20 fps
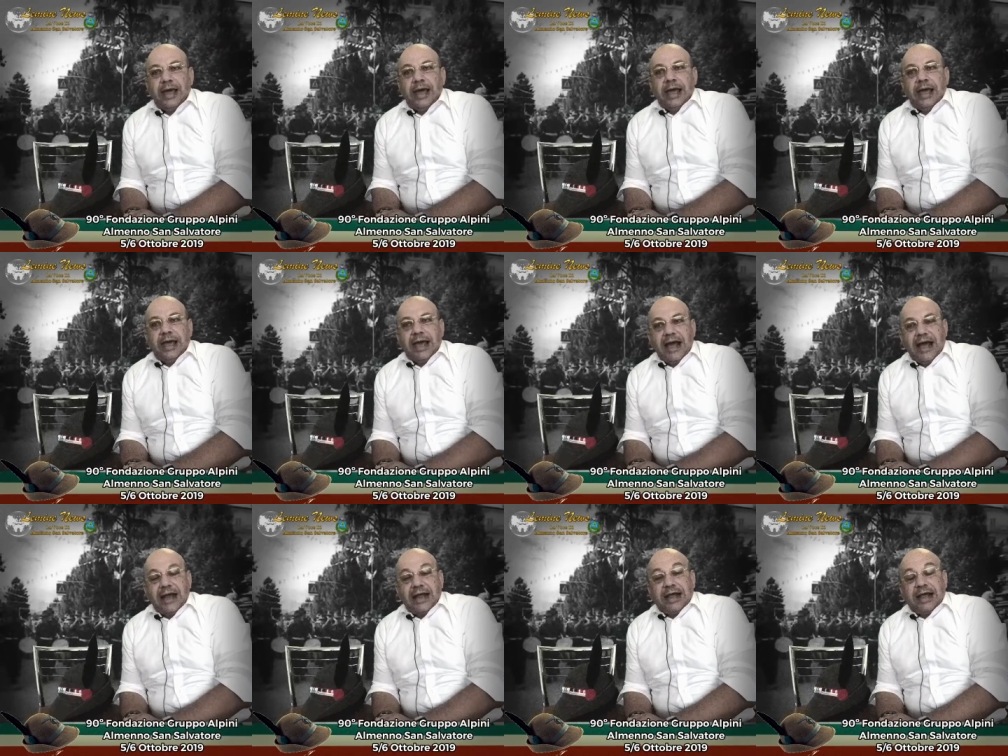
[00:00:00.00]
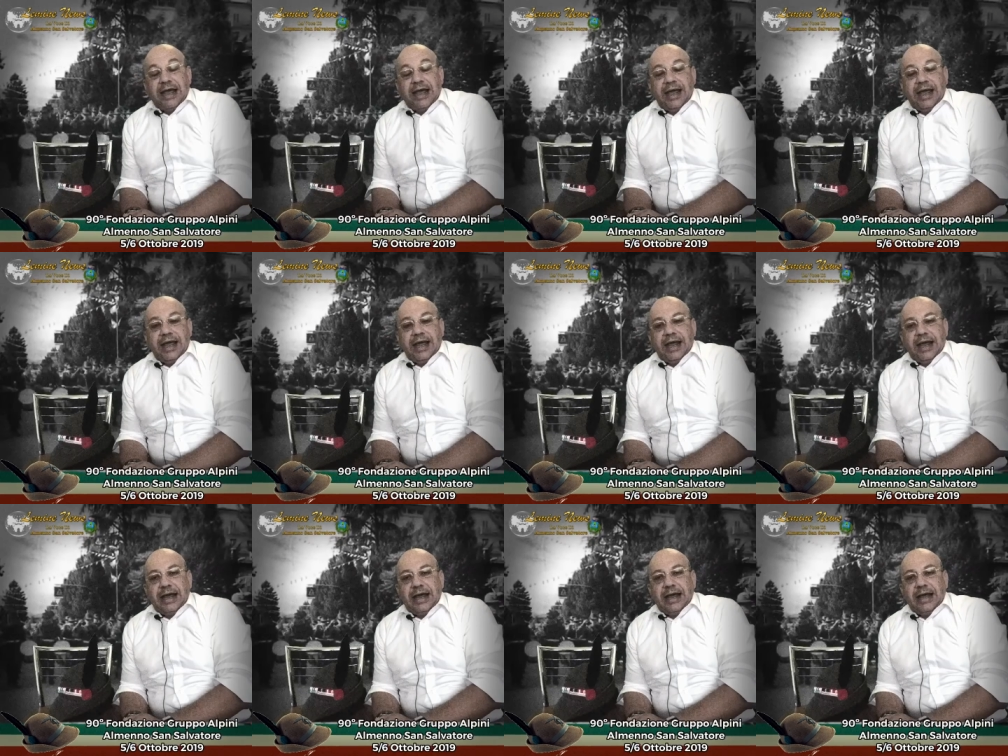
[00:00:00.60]
E anche
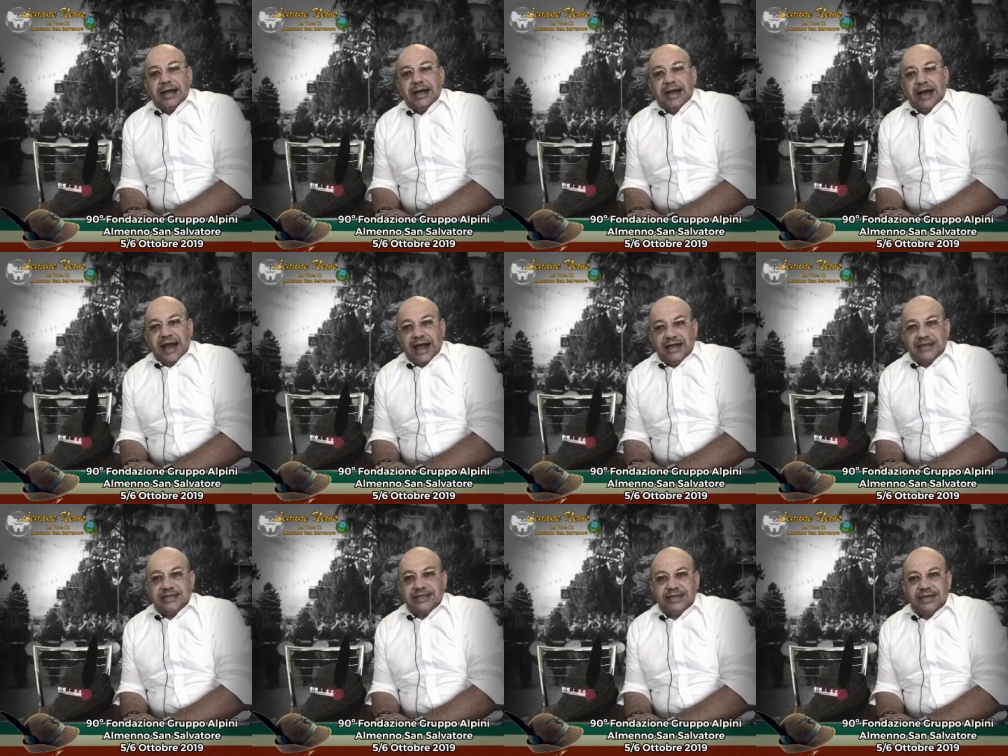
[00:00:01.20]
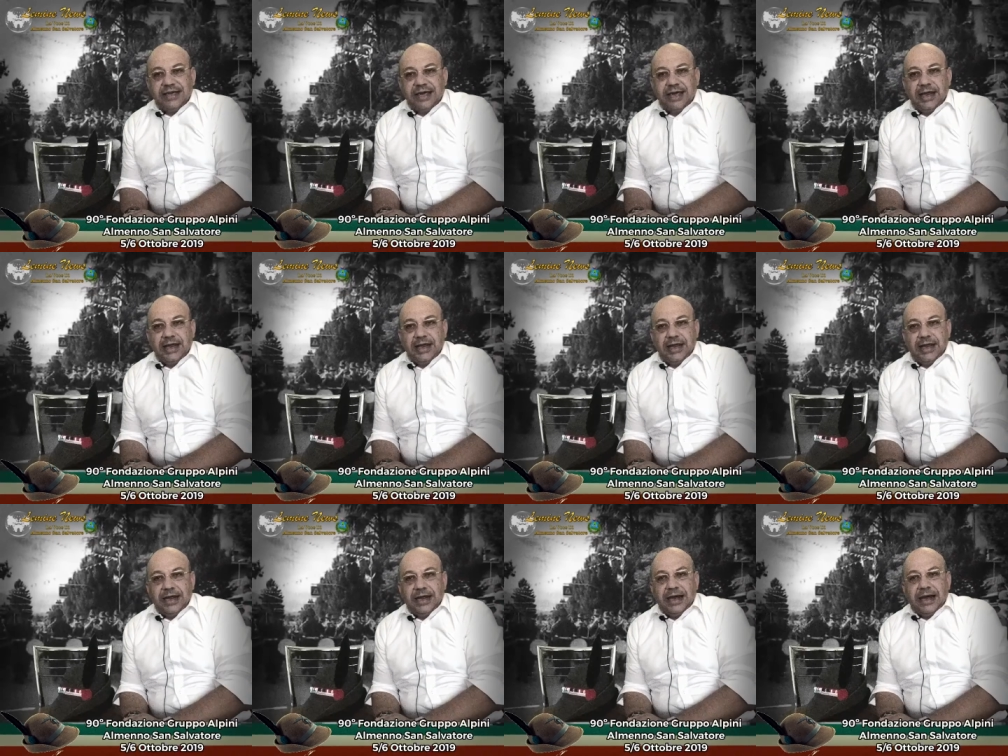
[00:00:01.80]
grazie
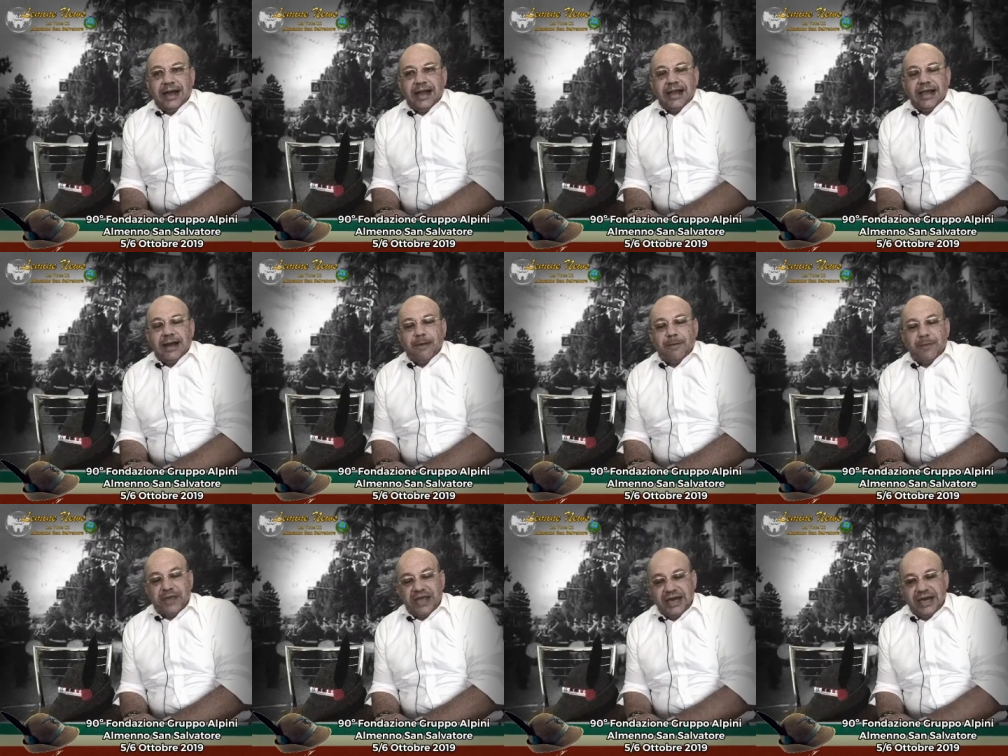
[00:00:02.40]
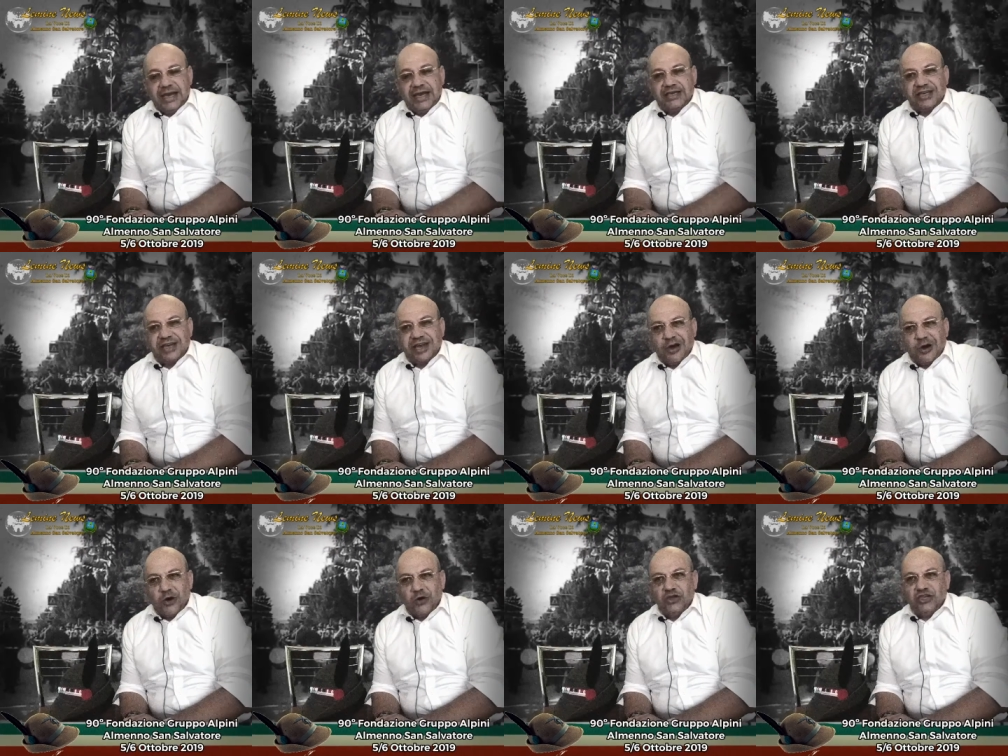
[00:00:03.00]
agli alpini
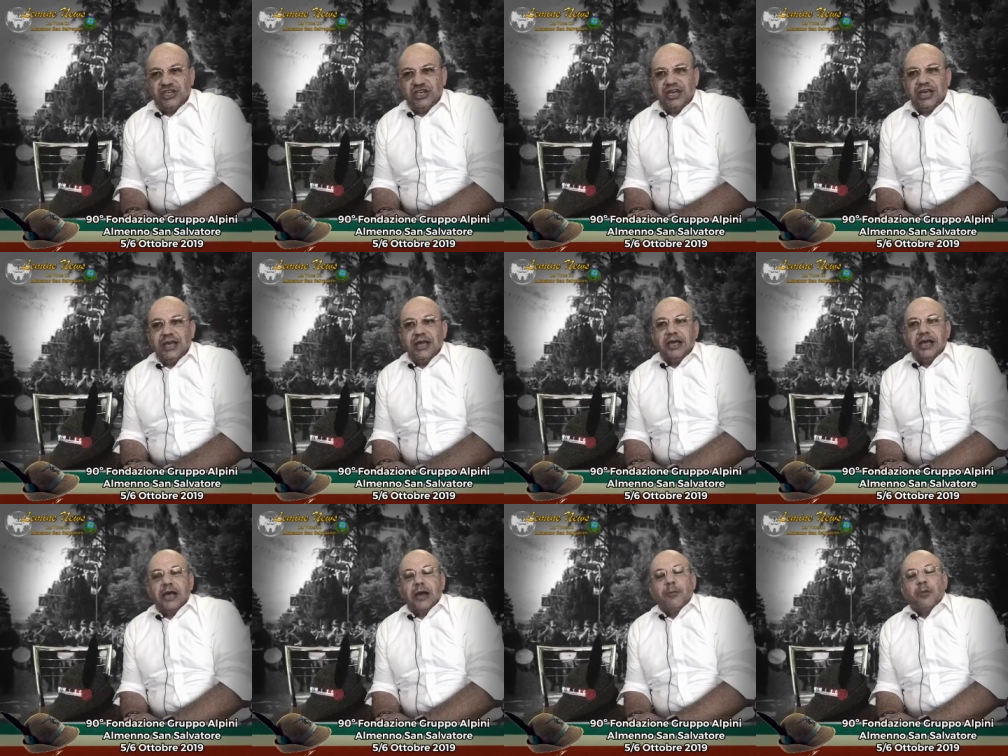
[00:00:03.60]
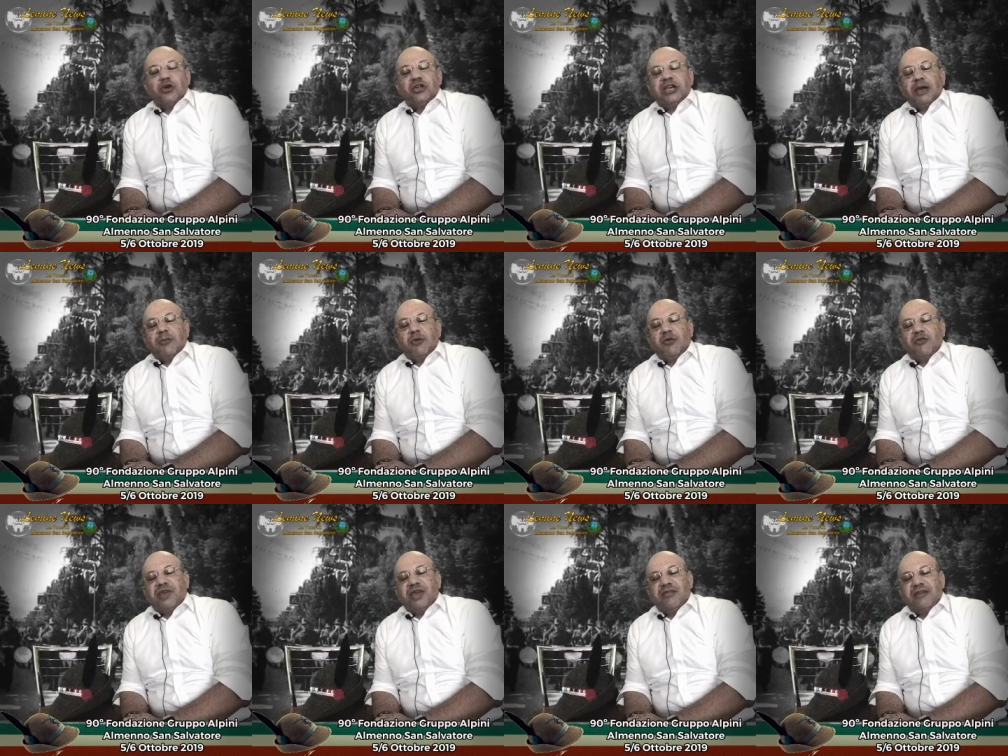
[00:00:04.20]
se oggi
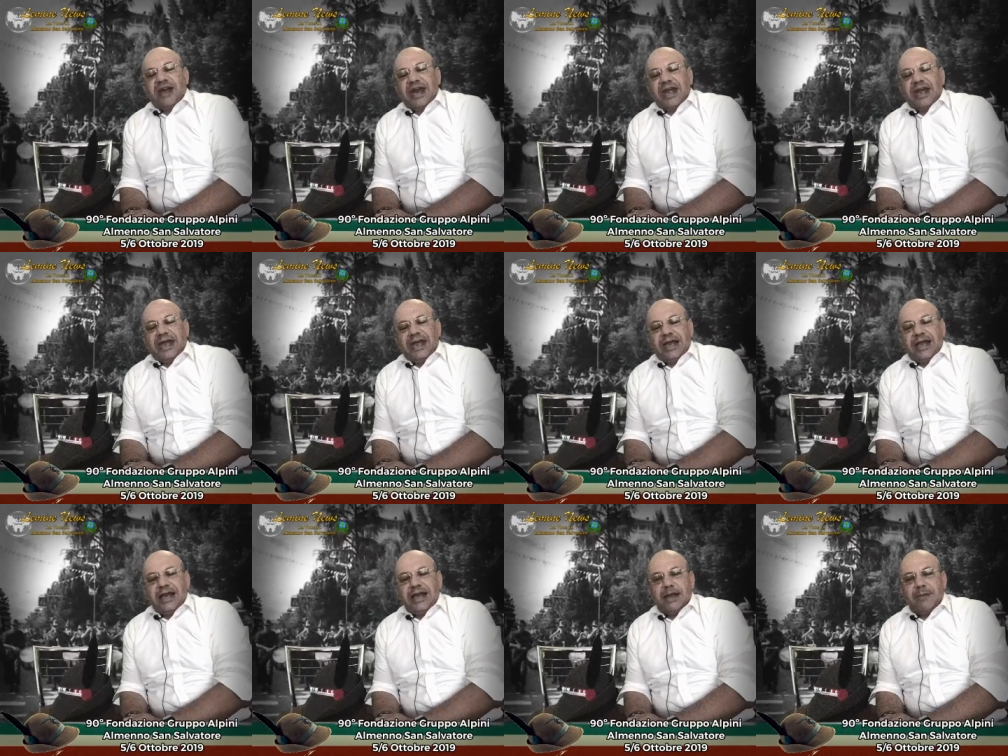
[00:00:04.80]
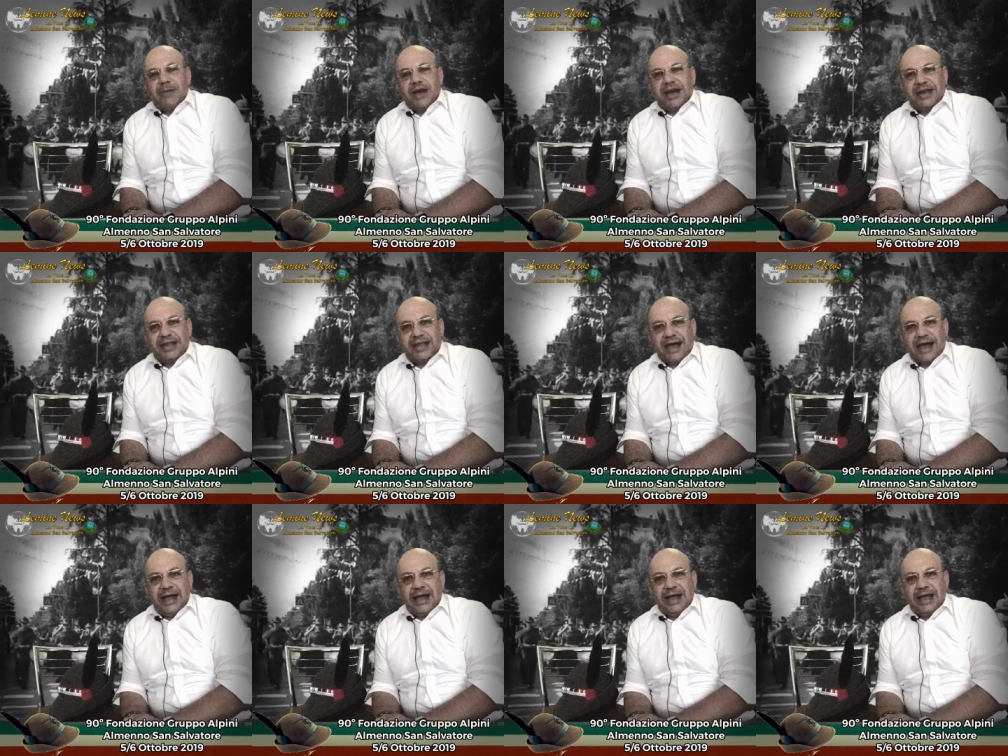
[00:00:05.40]
possiamo vivere in
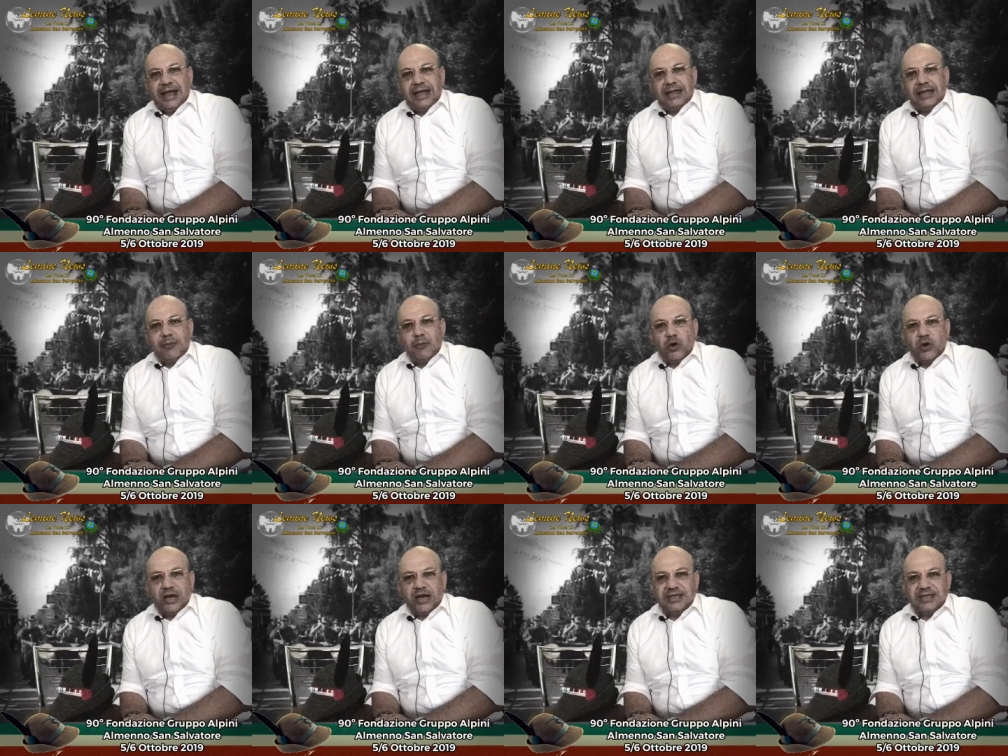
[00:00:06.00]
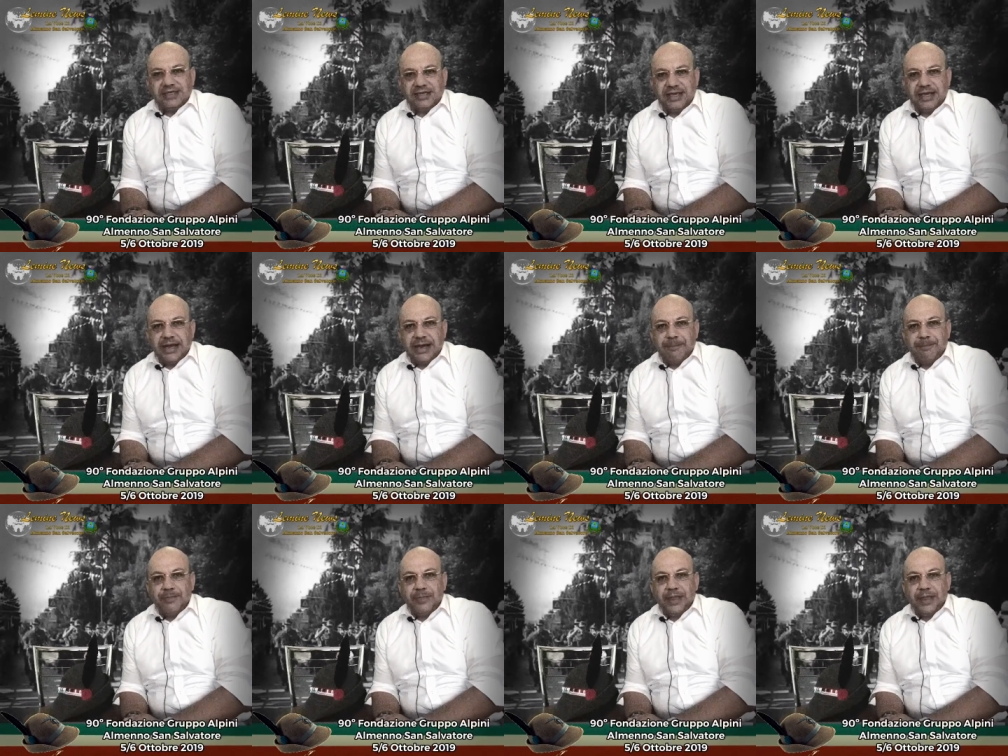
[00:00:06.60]
libertà e democrazia.